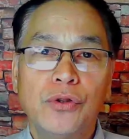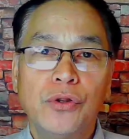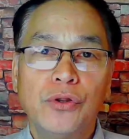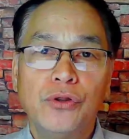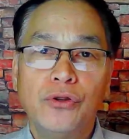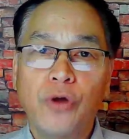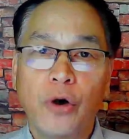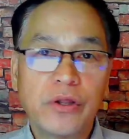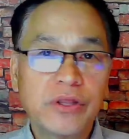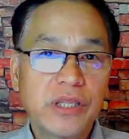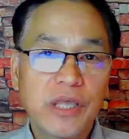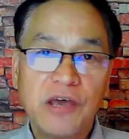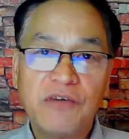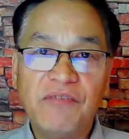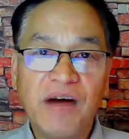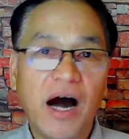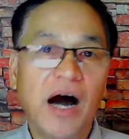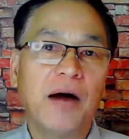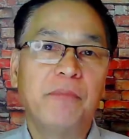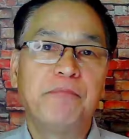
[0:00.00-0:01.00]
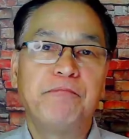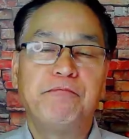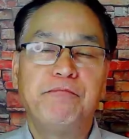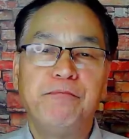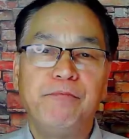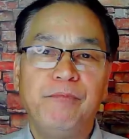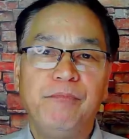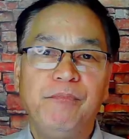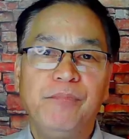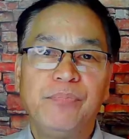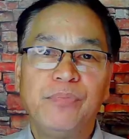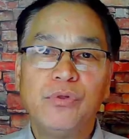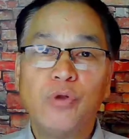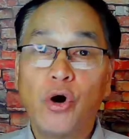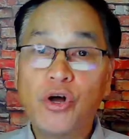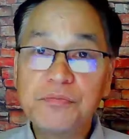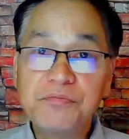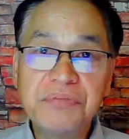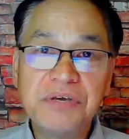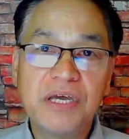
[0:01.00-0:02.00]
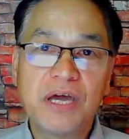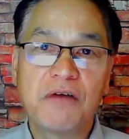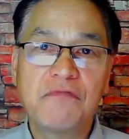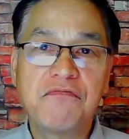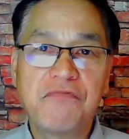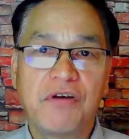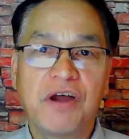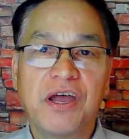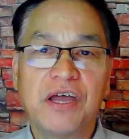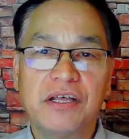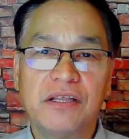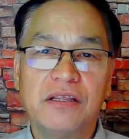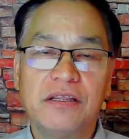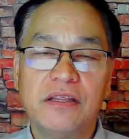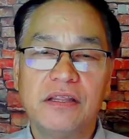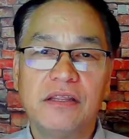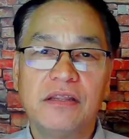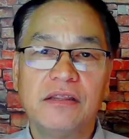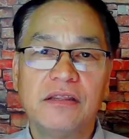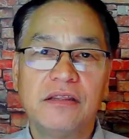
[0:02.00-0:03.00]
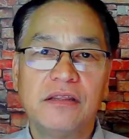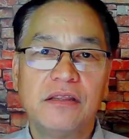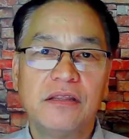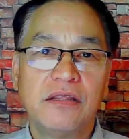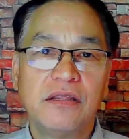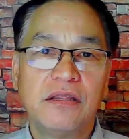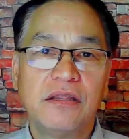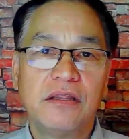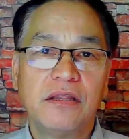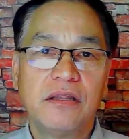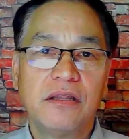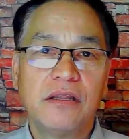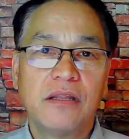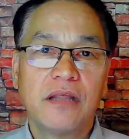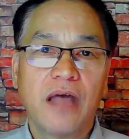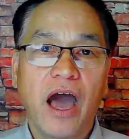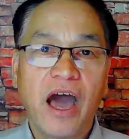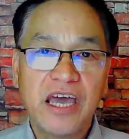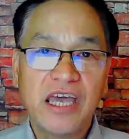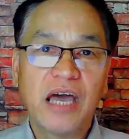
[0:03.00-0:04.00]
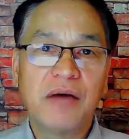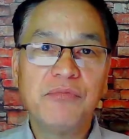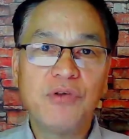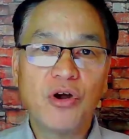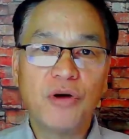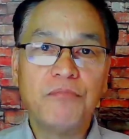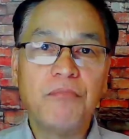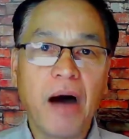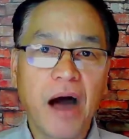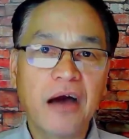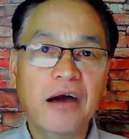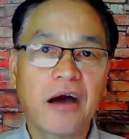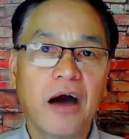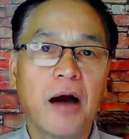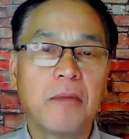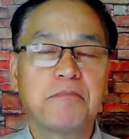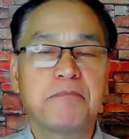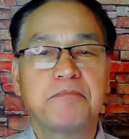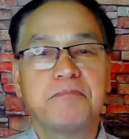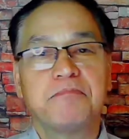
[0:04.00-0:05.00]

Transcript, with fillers: don't give up, don't be afraid, I am your backup.